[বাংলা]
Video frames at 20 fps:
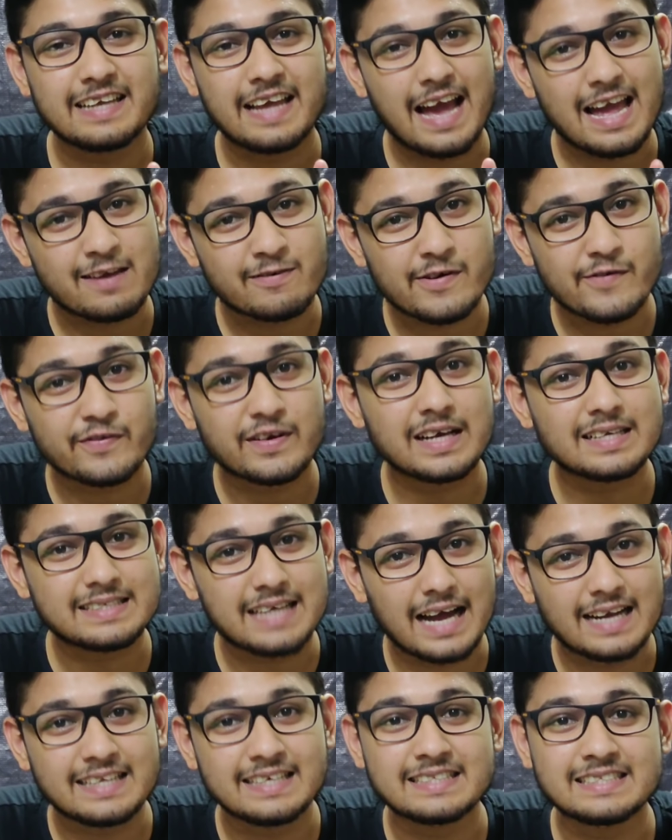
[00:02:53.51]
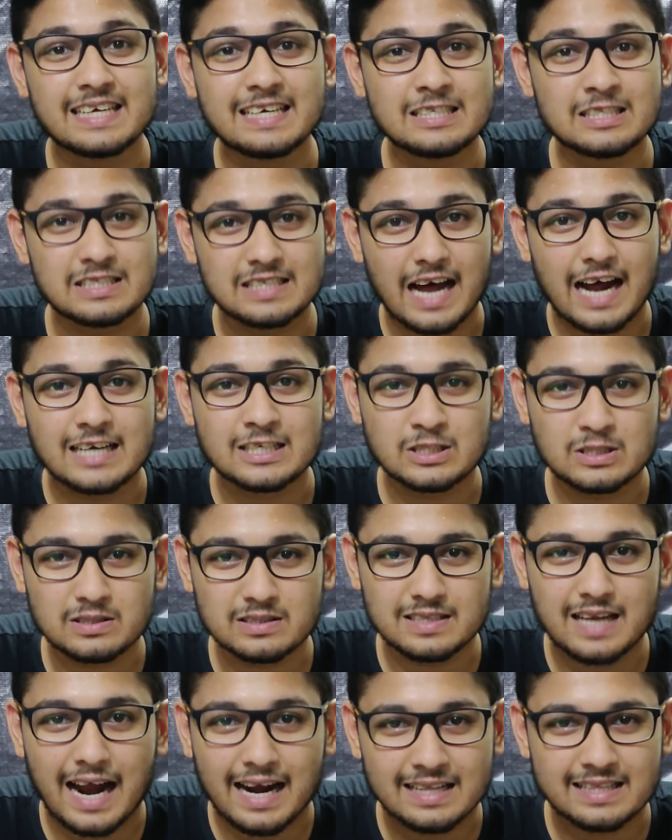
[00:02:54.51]
এআইএফএফকে জানিয়েছে স্টার
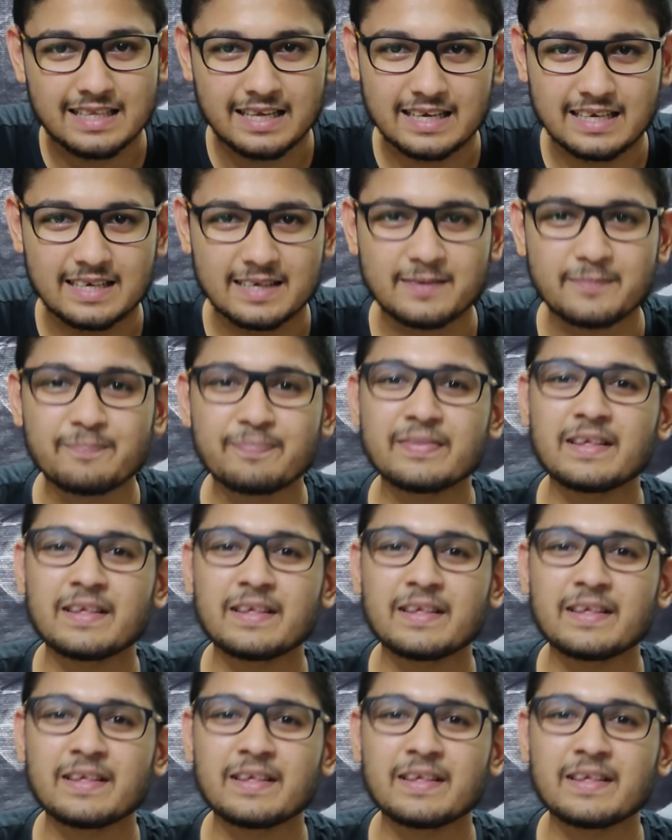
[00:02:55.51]
স্টার থেকে